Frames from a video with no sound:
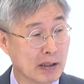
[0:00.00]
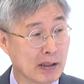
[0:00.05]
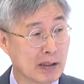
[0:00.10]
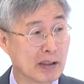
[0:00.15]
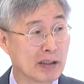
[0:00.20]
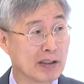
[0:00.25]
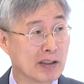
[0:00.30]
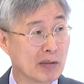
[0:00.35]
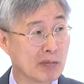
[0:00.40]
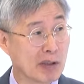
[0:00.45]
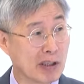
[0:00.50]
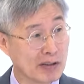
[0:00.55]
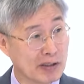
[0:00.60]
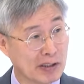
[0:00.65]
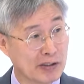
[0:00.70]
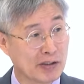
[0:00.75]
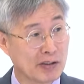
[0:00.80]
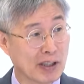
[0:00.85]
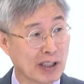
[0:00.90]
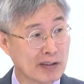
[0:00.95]
그렇기 때문에 이제
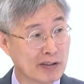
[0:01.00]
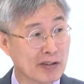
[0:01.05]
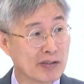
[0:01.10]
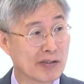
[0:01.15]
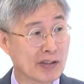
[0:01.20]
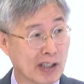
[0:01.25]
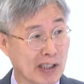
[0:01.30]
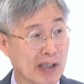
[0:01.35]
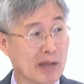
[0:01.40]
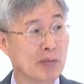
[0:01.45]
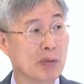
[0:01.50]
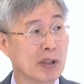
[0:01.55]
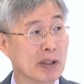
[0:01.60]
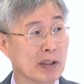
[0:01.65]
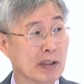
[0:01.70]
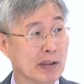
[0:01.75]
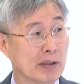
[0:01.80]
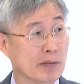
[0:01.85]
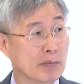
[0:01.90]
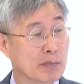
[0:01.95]
저 같은
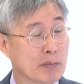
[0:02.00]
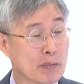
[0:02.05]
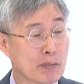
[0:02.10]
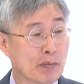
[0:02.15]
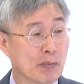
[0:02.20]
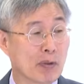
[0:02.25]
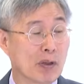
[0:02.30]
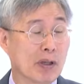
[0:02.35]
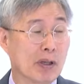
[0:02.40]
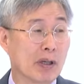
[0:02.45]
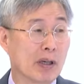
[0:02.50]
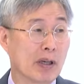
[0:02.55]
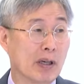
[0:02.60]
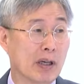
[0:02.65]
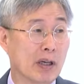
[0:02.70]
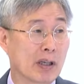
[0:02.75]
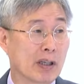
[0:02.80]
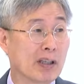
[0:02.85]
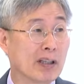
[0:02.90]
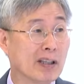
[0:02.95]
사람은
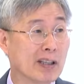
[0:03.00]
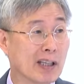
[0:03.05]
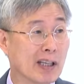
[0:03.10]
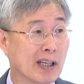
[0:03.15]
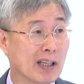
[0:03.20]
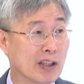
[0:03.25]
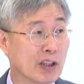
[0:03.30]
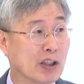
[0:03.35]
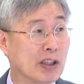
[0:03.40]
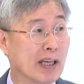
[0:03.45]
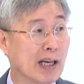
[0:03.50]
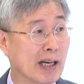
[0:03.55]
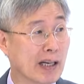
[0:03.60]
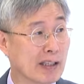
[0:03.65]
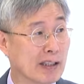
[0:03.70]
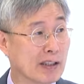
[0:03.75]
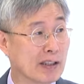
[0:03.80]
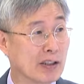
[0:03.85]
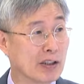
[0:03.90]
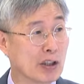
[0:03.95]
크게
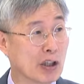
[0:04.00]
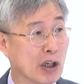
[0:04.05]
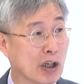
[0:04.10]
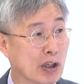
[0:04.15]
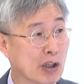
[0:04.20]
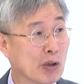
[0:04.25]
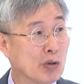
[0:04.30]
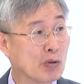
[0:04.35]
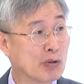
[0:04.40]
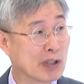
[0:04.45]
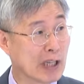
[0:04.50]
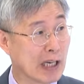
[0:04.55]
기대하기는 어려운